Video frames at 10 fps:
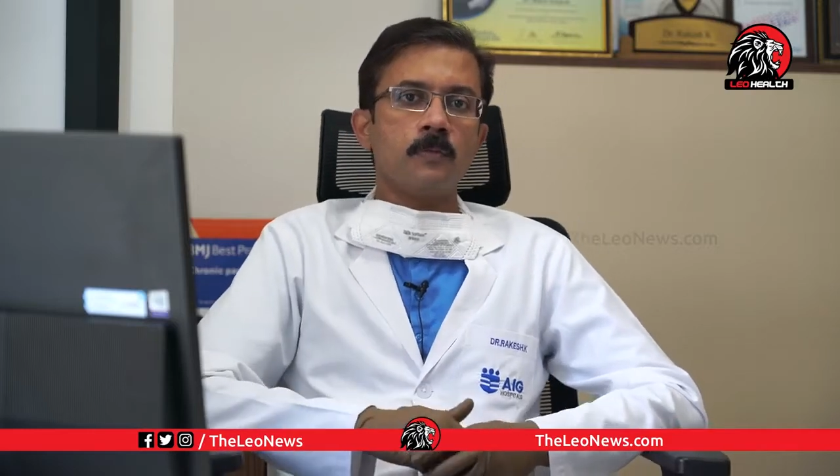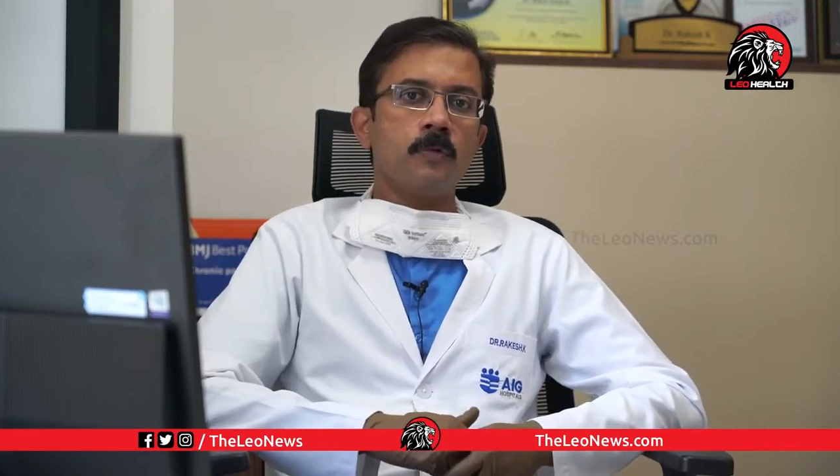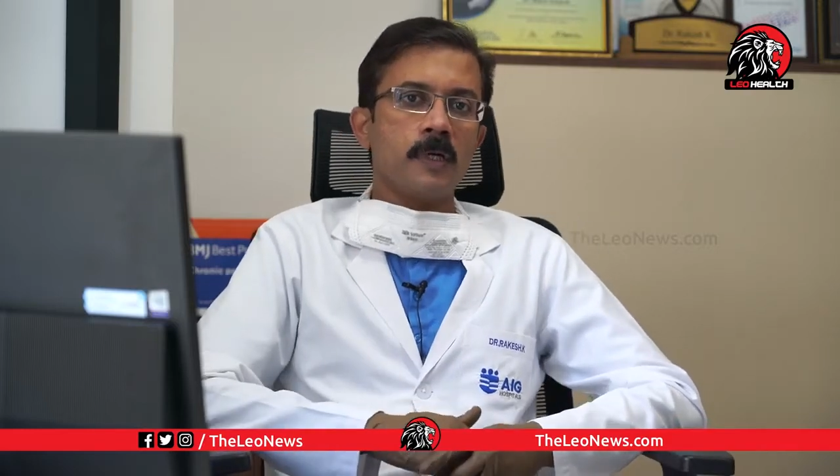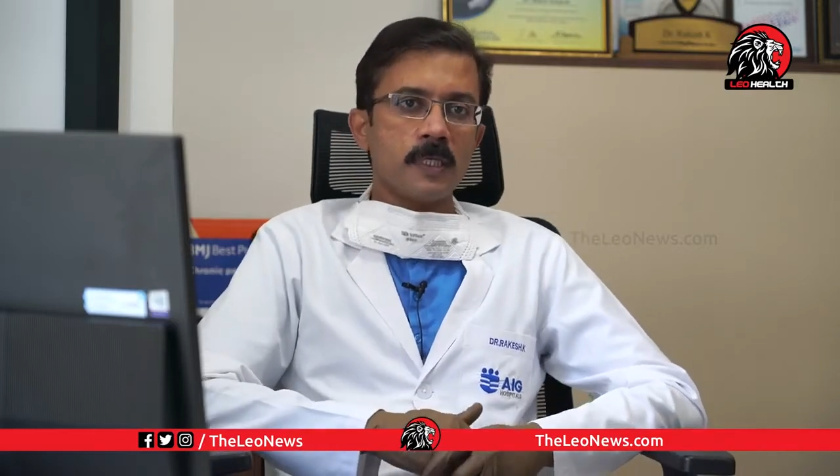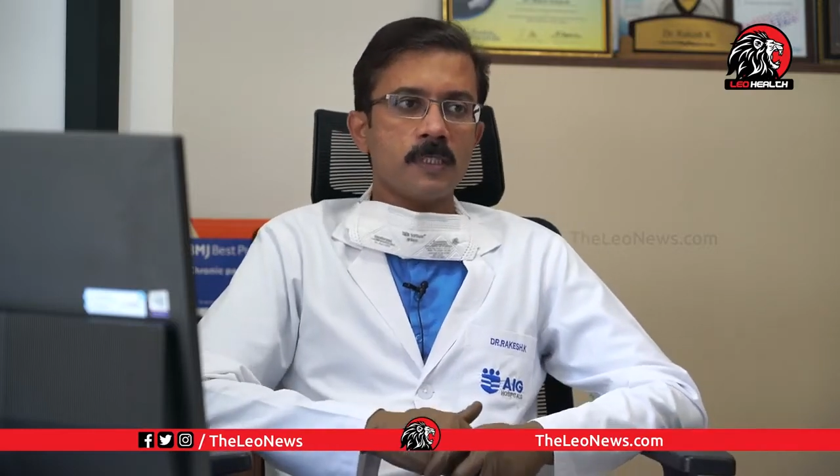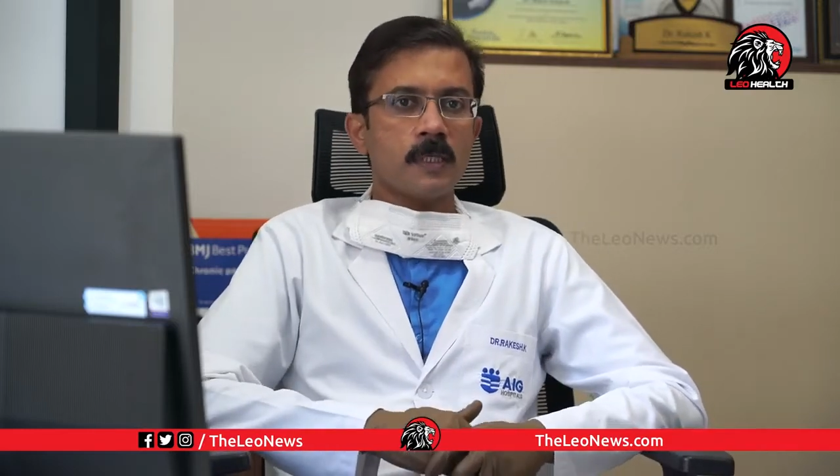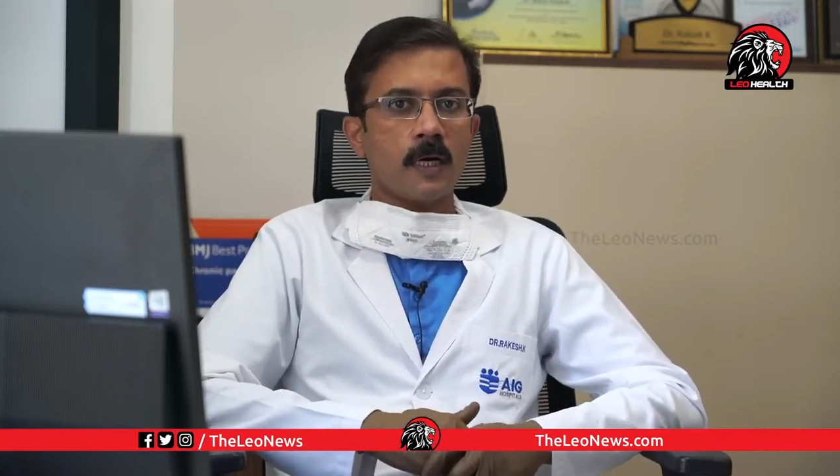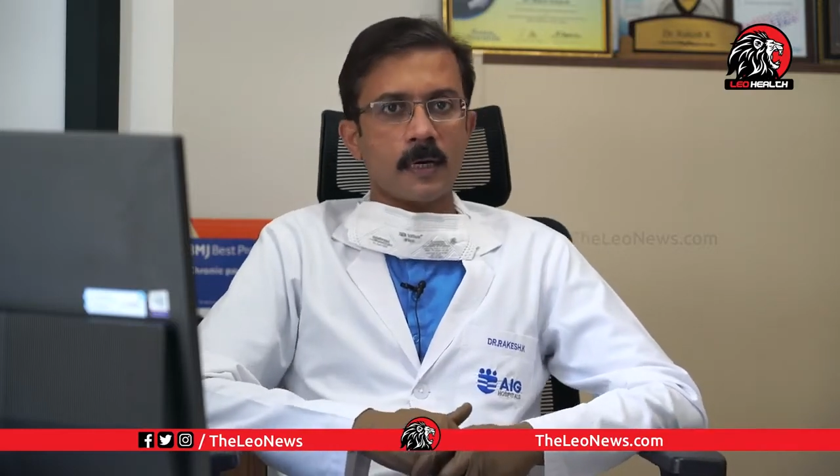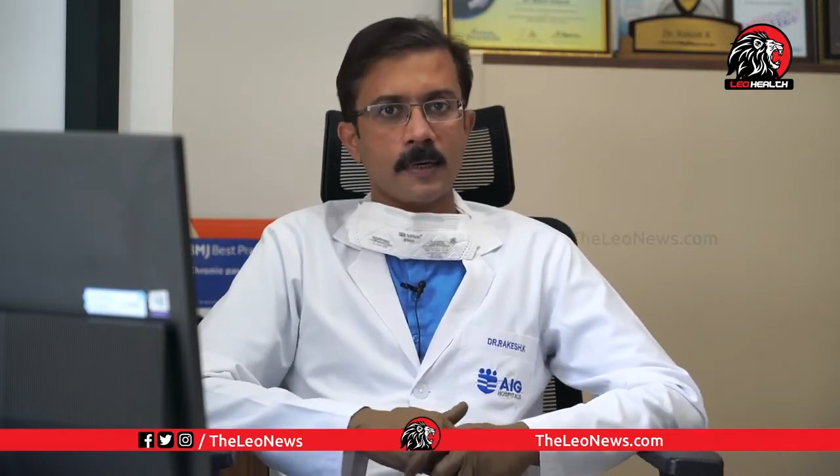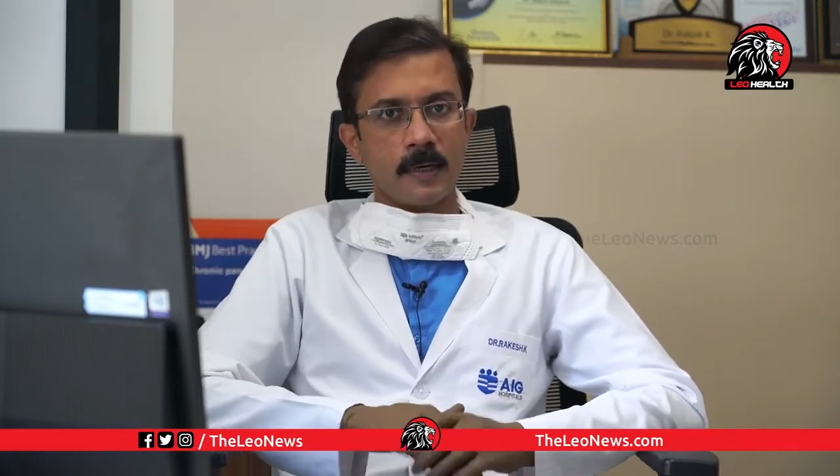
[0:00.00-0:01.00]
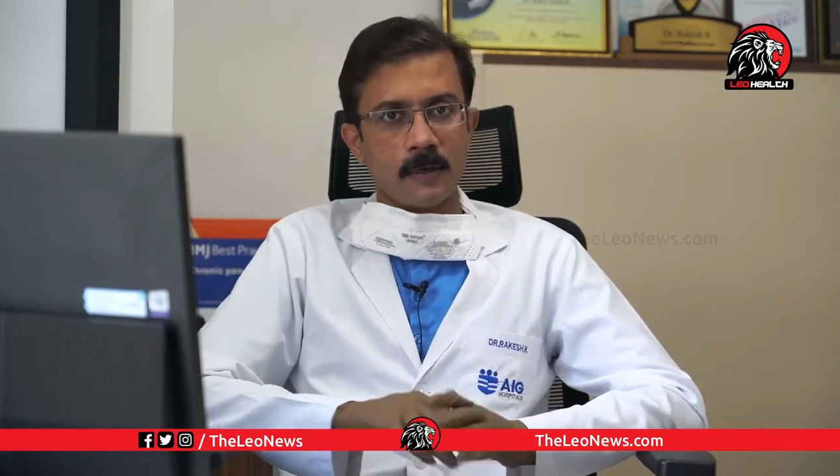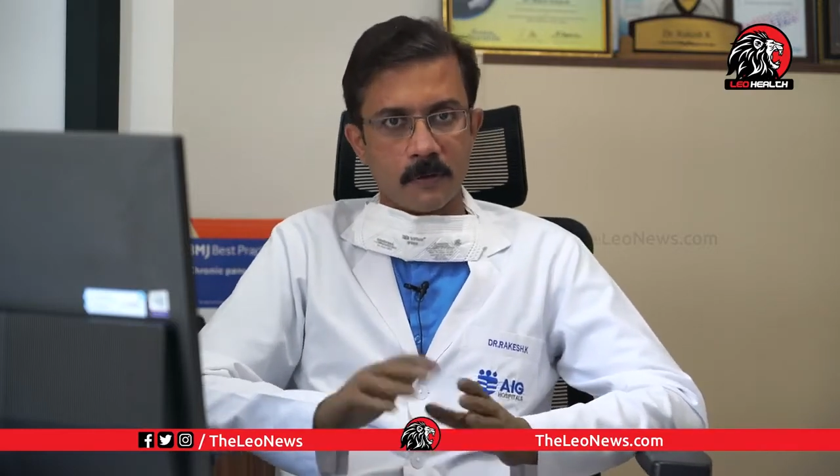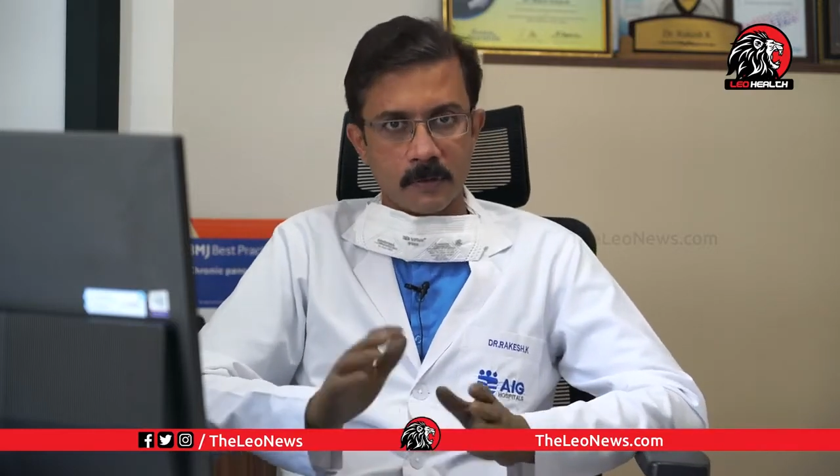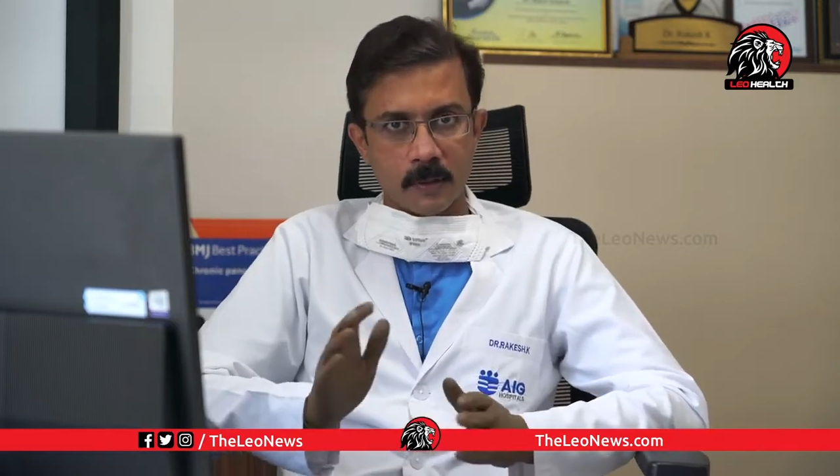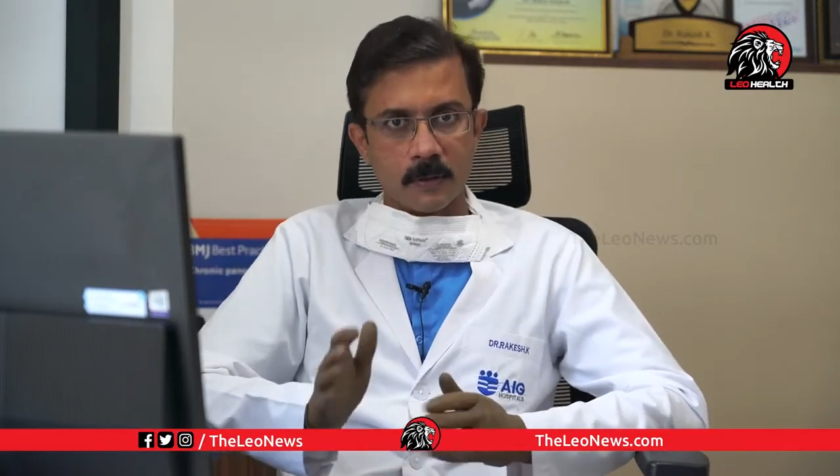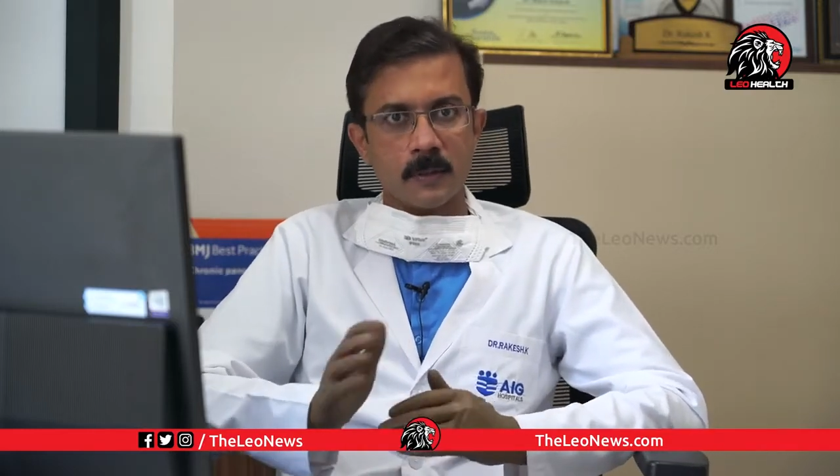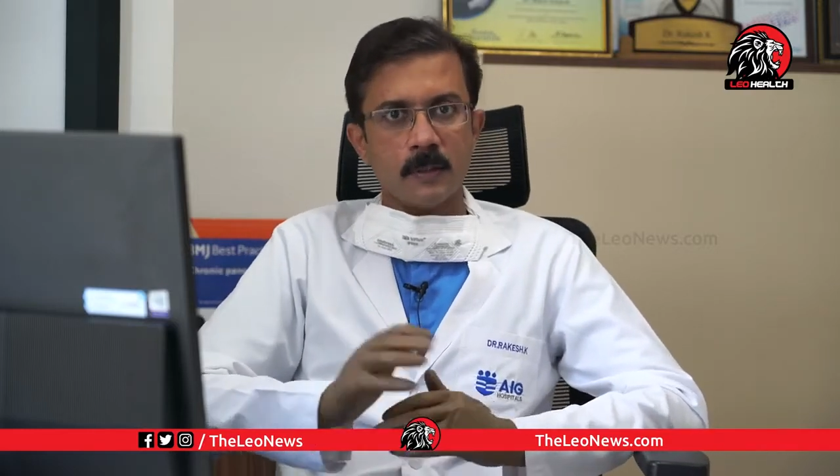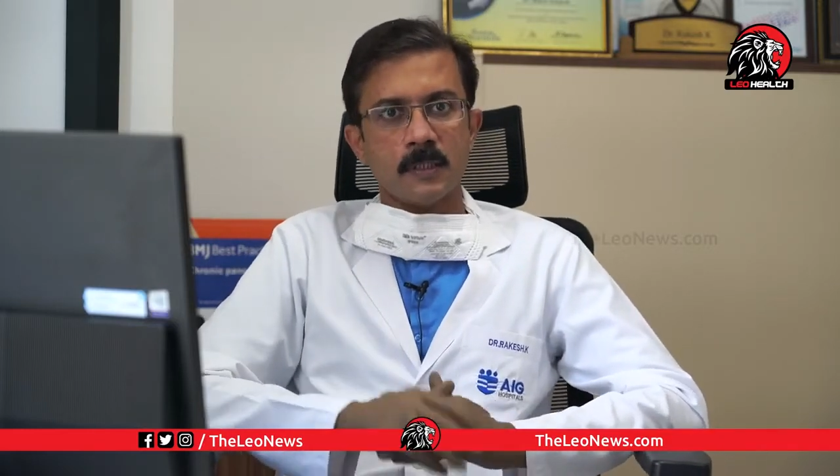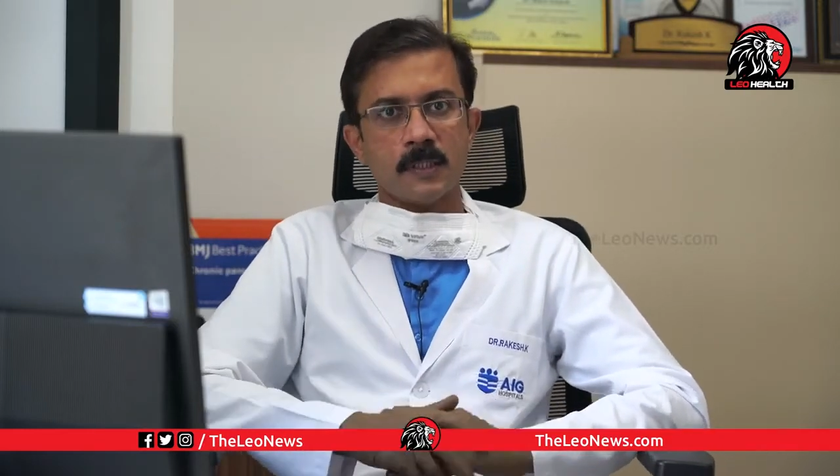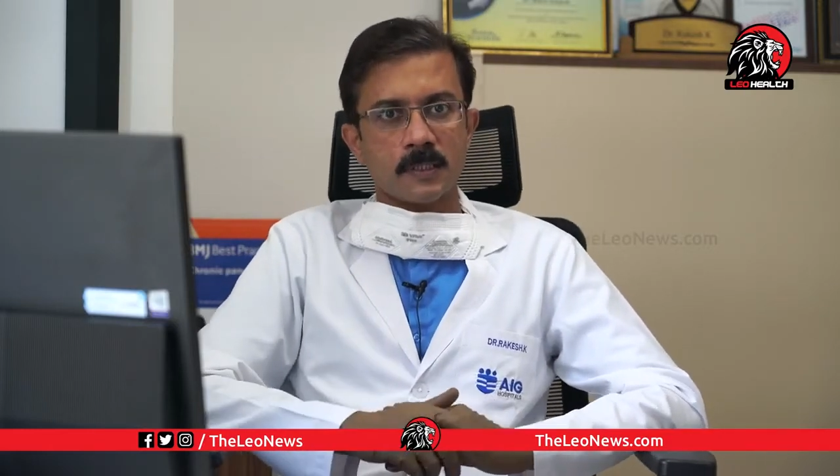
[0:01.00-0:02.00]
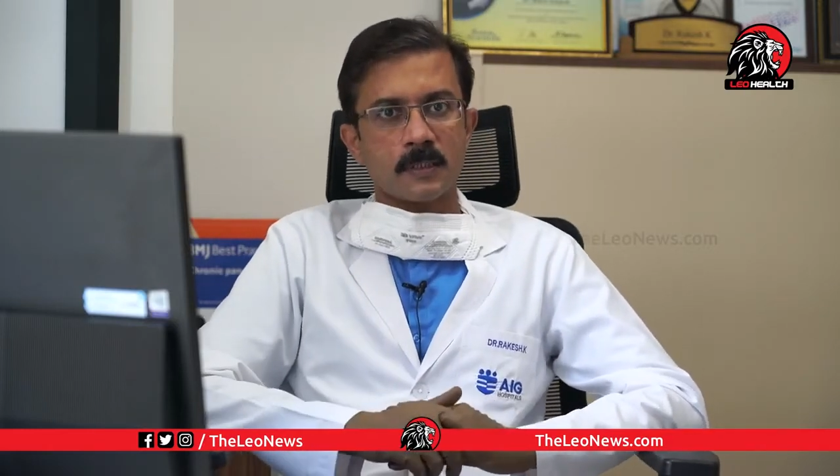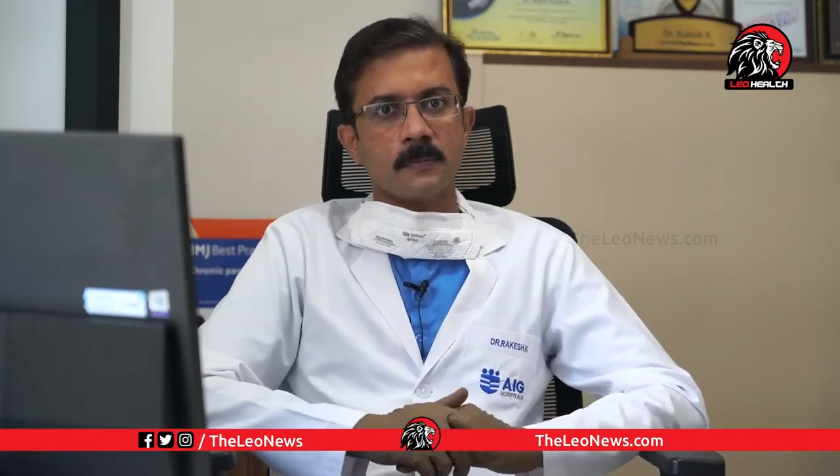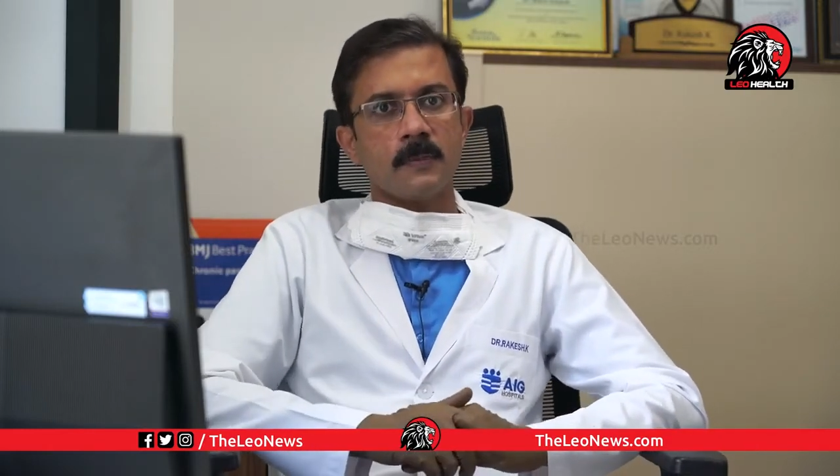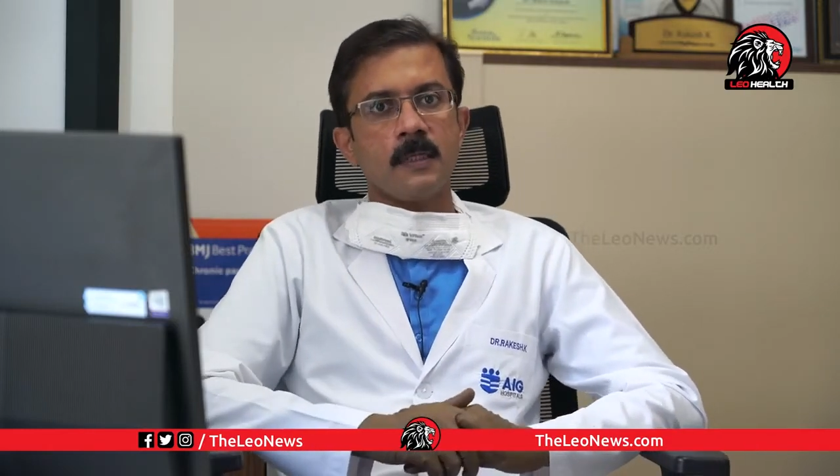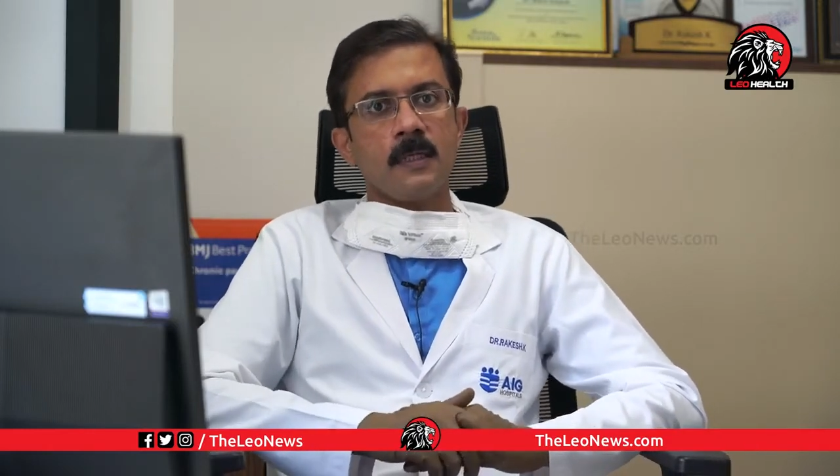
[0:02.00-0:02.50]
మూడు నుంచి ఆరు నెలల వ్యవధిలో చేస్తాం